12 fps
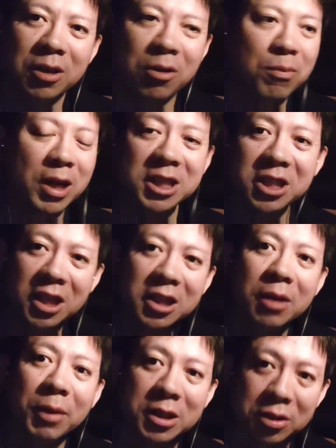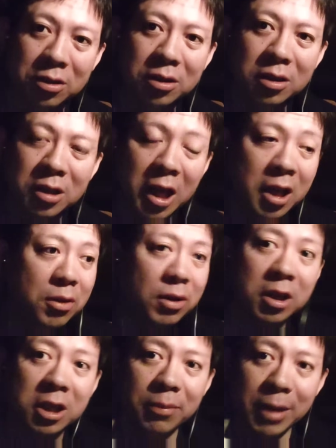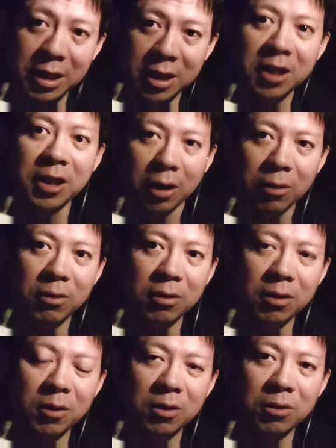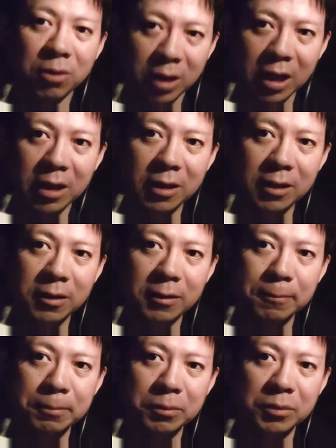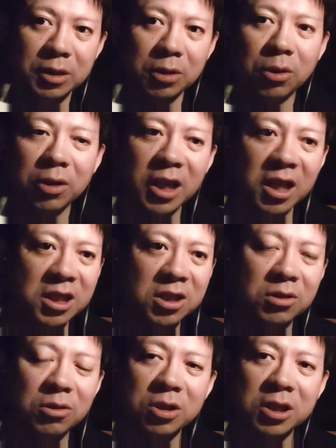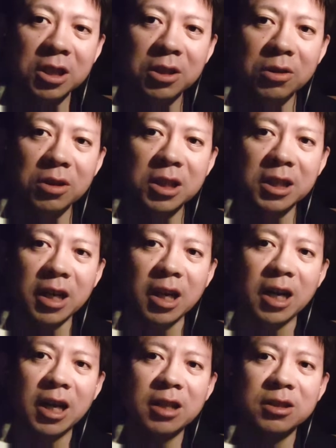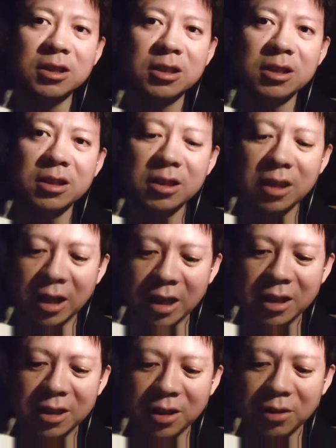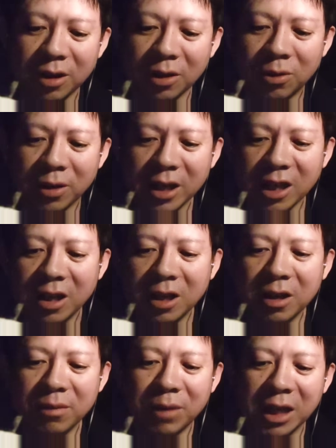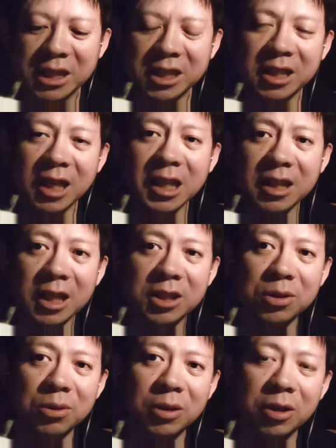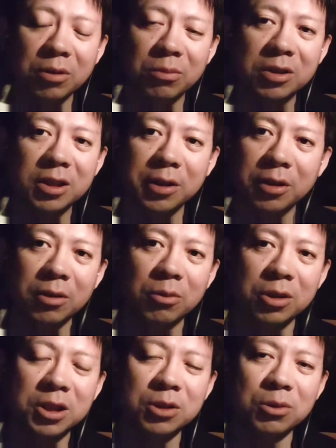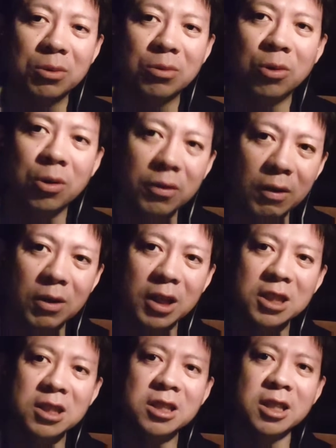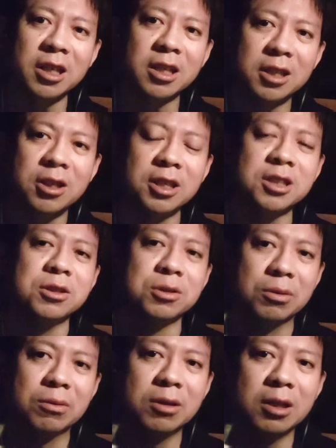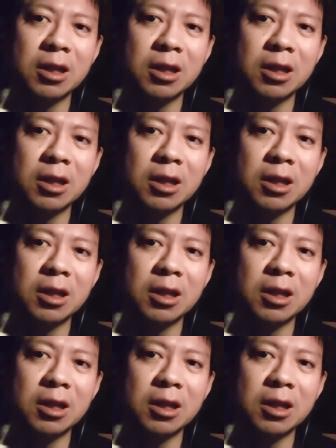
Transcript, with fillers: これ間違ってます限度が決まってんだよ。これ。で、これ以上治療費でかかるからっていうのが、これが間違った情報だと思ったっていうのは、これ、これはおかしいんじゃないかって話なんですよ。